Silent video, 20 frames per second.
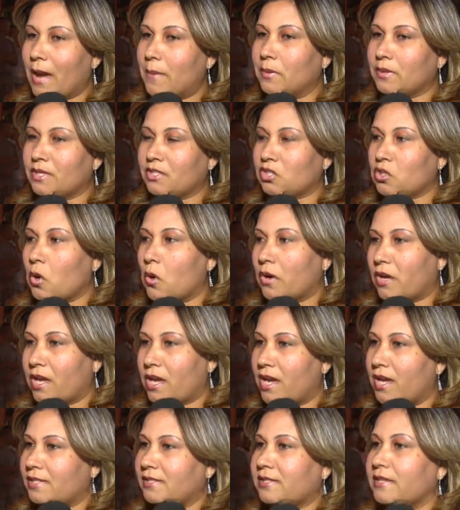ter muitas
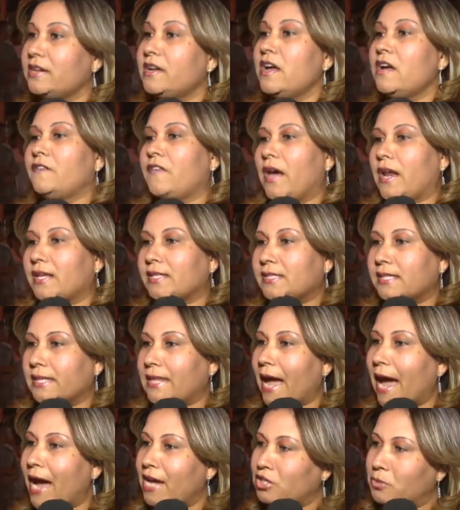conquistas,
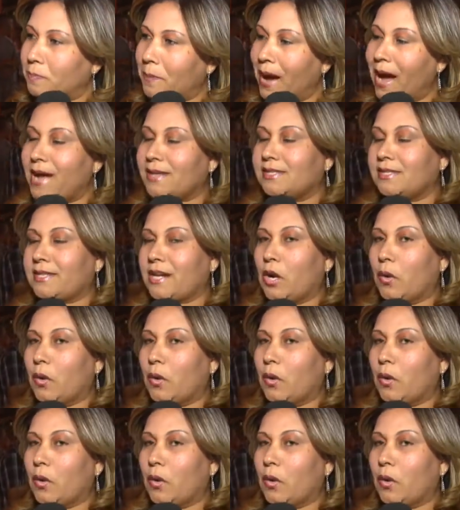felicidade, paz e